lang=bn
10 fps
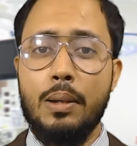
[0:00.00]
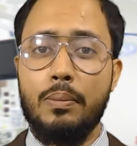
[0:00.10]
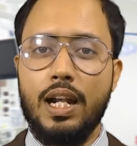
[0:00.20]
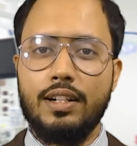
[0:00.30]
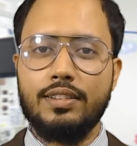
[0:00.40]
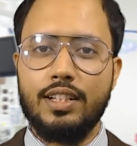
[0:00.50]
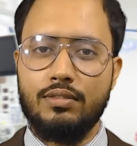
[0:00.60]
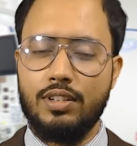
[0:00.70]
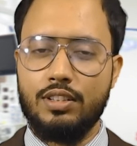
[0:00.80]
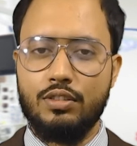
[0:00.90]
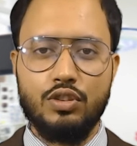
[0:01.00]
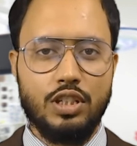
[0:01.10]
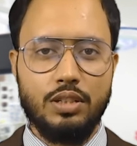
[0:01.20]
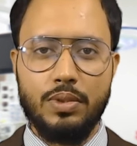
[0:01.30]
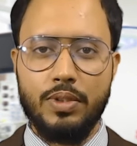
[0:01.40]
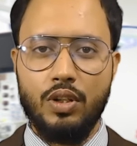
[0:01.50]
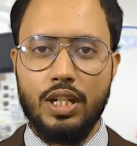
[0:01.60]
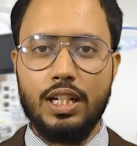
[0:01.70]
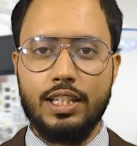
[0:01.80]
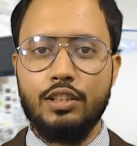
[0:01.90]
ব্লাড সার্কুলেশন সঠিকভাবে
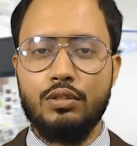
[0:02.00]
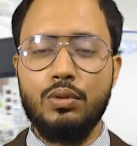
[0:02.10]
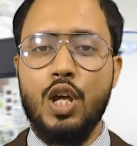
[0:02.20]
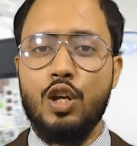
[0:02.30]
হয় না কিন্তু